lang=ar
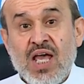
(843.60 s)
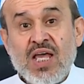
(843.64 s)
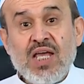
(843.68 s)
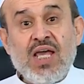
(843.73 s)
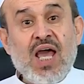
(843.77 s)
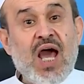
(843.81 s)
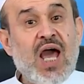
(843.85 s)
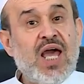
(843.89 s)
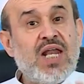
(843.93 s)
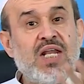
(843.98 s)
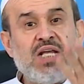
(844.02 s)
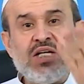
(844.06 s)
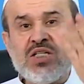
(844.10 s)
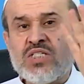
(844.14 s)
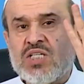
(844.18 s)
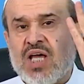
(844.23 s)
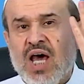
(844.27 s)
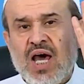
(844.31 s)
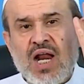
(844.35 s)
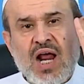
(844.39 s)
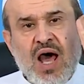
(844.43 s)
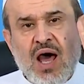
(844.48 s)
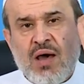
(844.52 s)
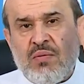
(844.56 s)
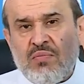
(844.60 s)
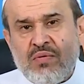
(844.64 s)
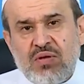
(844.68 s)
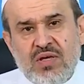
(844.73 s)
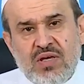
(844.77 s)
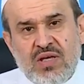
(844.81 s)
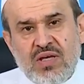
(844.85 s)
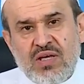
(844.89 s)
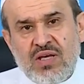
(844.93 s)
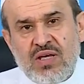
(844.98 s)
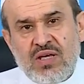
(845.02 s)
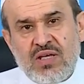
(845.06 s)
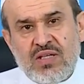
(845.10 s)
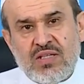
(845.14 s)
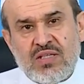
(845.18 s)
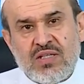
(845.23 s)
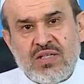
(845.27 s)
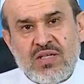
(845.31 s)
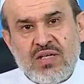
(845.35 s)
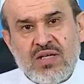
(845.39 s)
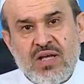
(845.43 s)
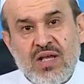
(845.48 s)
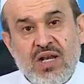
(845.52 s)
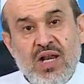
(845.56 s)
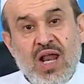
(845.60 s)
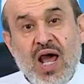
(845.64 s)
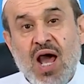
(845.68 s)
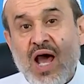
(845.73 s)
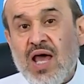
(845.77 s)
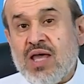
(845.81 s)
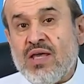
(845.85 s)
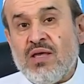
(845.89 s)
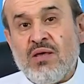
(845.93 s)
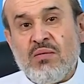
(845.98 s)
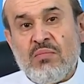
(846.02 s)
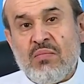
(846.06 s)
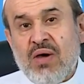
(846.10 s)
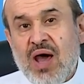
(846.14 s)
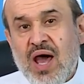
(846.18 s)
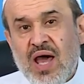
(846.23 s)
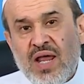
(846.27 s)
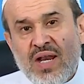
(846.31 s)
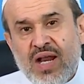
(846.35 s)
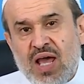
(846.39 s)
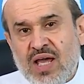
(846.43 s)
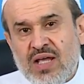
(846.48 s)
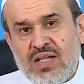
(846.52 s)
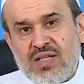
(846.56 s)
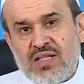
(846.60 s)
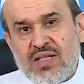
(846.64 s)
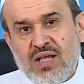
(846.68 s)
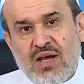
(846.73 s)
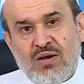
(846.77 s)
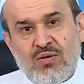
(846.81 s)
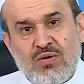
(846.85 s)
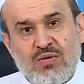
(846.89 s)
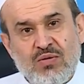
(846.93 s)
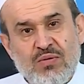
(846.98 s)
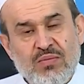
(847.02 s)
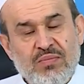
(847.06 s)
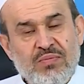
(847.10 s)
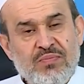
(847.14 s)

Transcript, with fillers: يعني سرابيت لا إيمان عنده